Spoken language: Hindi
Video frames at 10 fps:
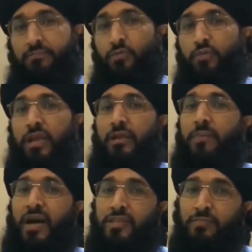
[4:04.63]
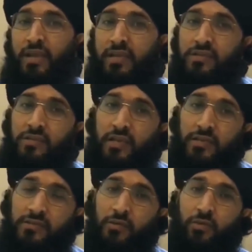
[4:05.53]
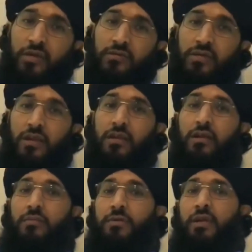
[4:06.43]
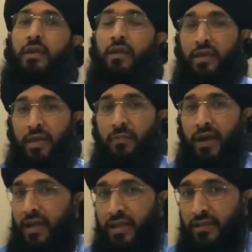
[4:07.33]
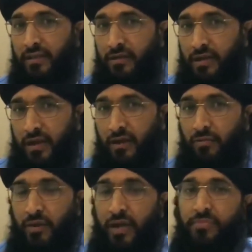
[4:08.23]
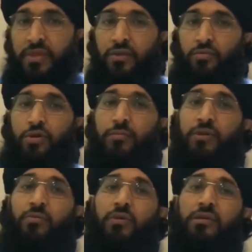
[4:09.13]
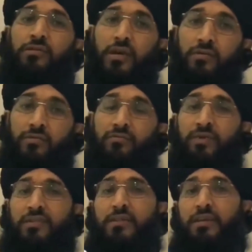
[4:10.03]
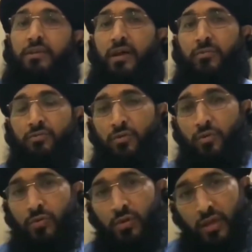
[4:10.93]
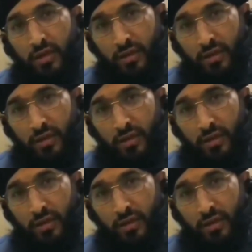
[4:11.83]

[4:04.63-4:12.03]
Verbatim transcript: पूरे लिबास में जिसके से उनका सर कभी इबाया के अंदर ढका हुआ है तो कभी उनका सर वैसे जनाब उनको